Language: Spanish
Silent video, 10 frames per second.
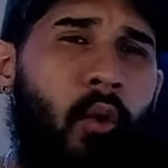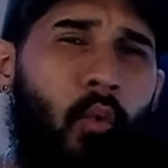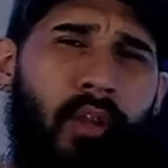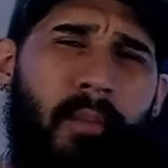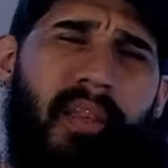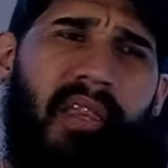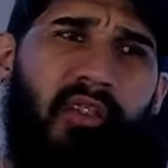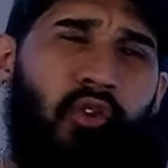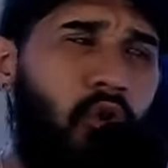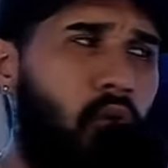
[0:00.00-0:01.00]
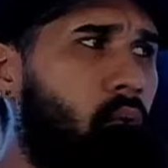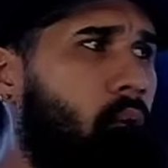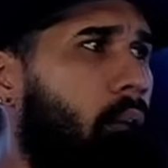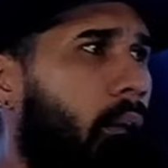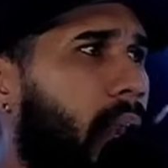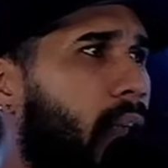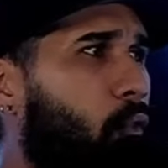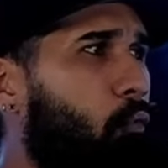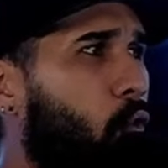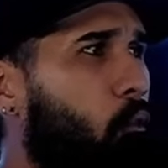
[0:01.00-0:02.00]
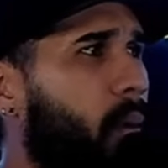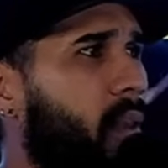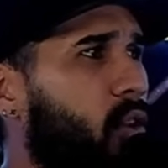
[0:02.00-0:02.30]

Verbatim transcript: una invitación en la alfombra